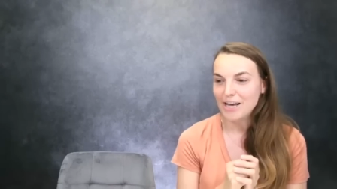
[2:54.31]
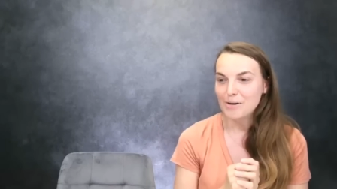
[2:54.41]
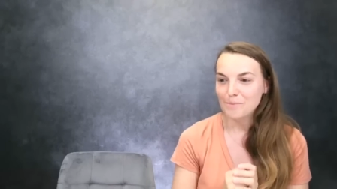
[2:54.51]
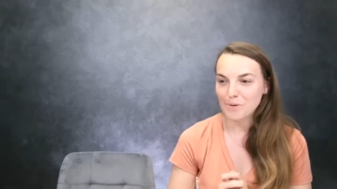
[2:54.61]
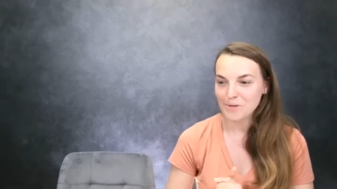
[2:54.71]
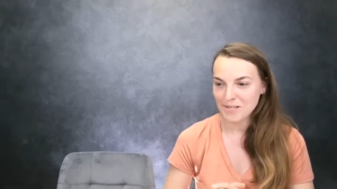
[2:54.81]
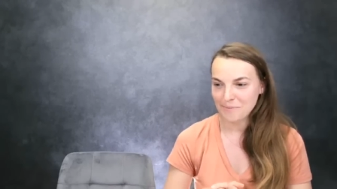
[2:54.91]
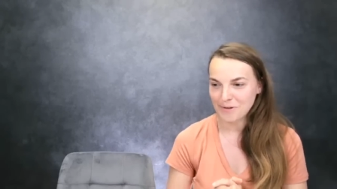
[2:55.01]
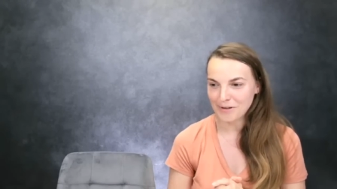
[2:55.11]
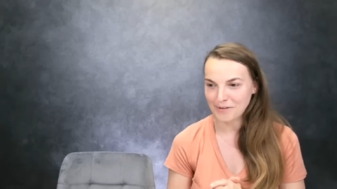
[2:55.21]
Bruce
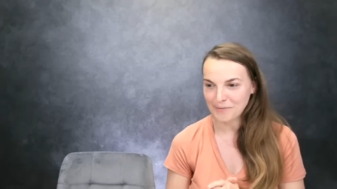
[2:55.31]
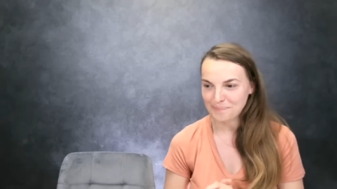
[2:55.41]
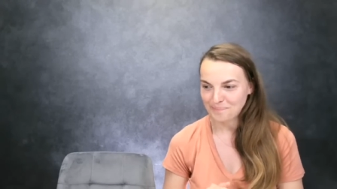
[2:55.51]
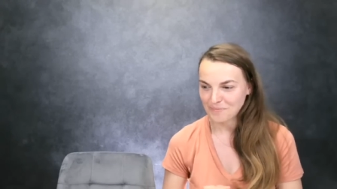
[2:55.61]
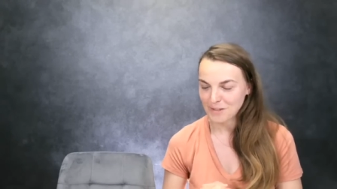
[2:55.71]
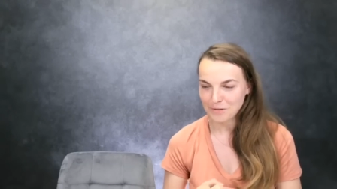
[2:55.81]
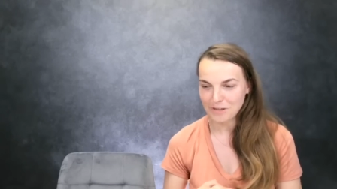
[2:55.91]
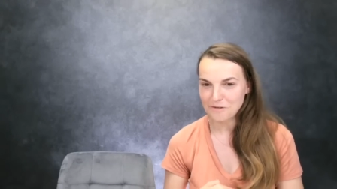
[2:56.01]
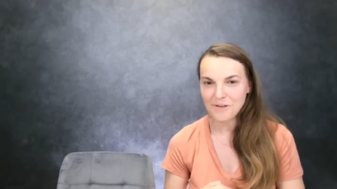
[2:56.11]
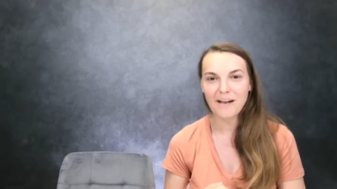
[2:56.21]
Lipton, którego
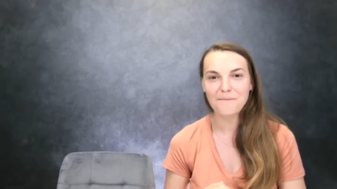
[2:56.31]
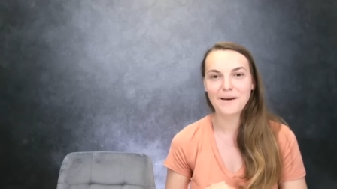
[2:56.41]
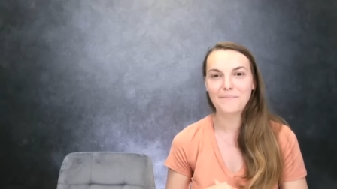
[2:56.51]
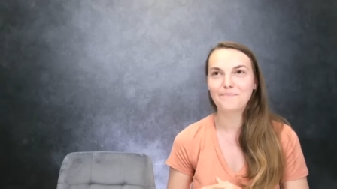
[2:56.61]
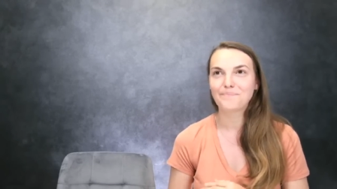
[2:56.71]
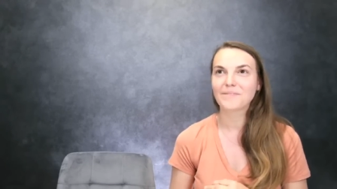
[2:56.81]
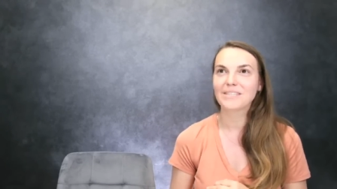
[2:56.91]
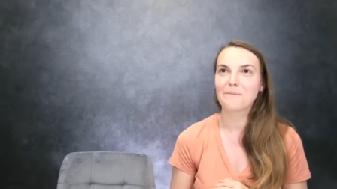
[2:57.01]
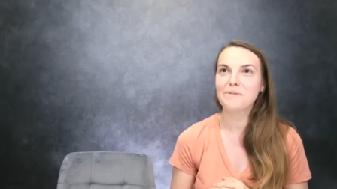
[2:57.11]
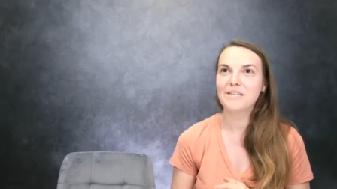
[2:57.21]
uwielbiam,
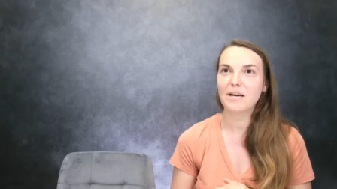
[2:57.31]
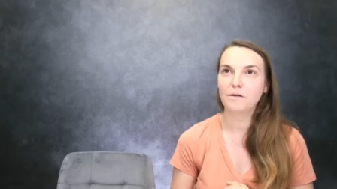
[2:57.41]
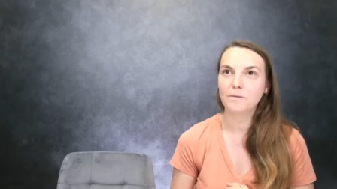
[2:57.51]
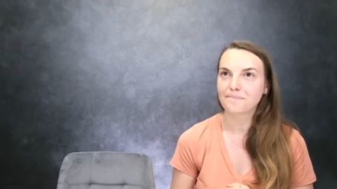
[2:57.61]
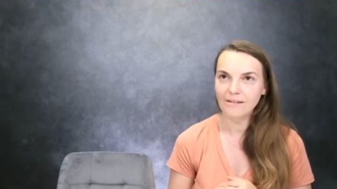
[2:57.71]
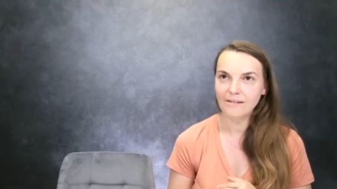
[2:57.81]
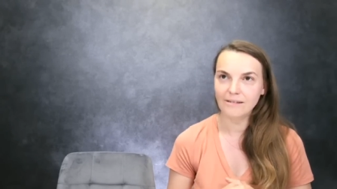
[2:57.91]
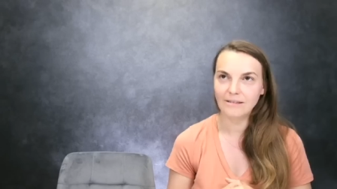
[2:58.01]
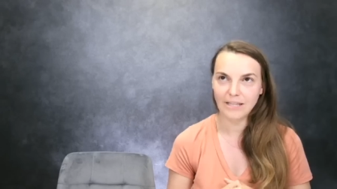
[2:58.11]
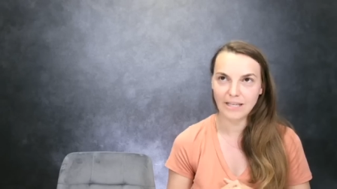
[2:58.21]
napisał
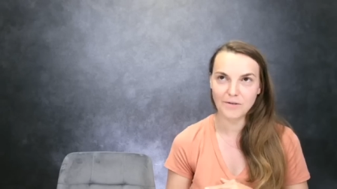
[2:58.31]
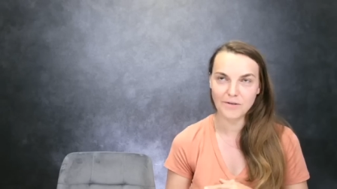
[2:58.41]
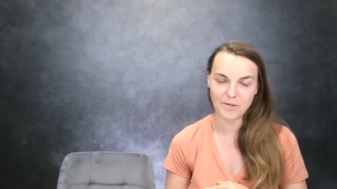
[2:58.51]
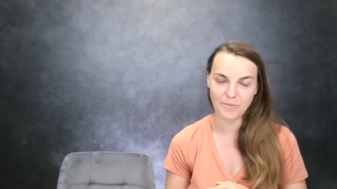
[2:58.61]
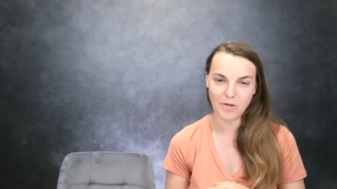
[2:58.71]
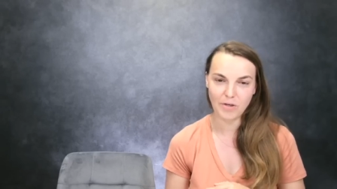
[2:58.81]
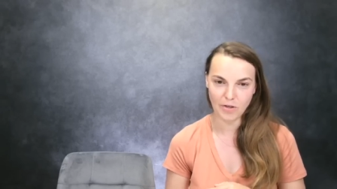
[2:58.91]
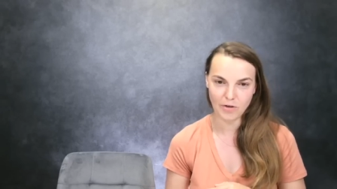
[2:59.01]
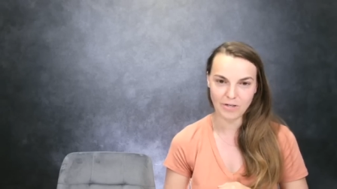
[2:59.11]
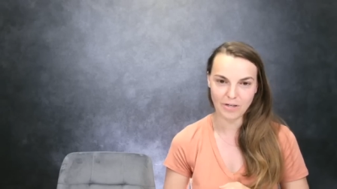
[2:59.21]
jedną ze swoich
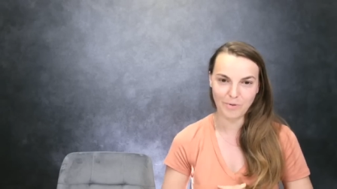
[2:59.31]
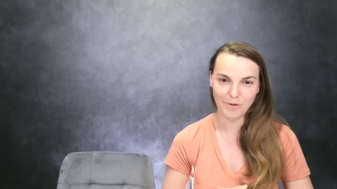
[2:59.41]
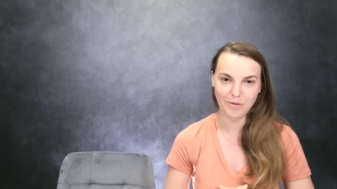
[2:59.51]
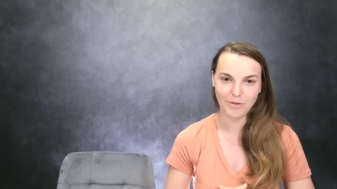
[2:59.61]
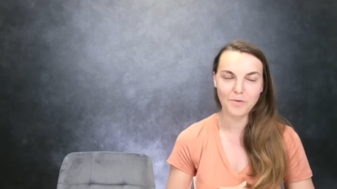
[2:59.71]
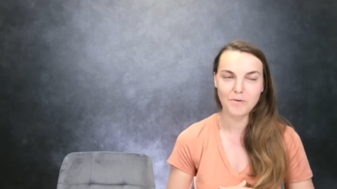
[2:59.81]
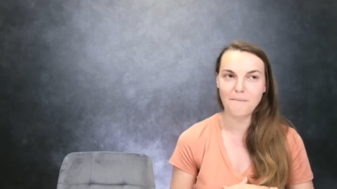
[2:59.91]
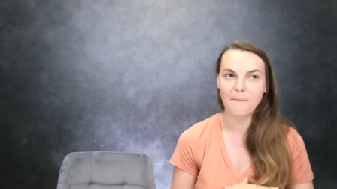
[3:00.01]
książek pod tytułem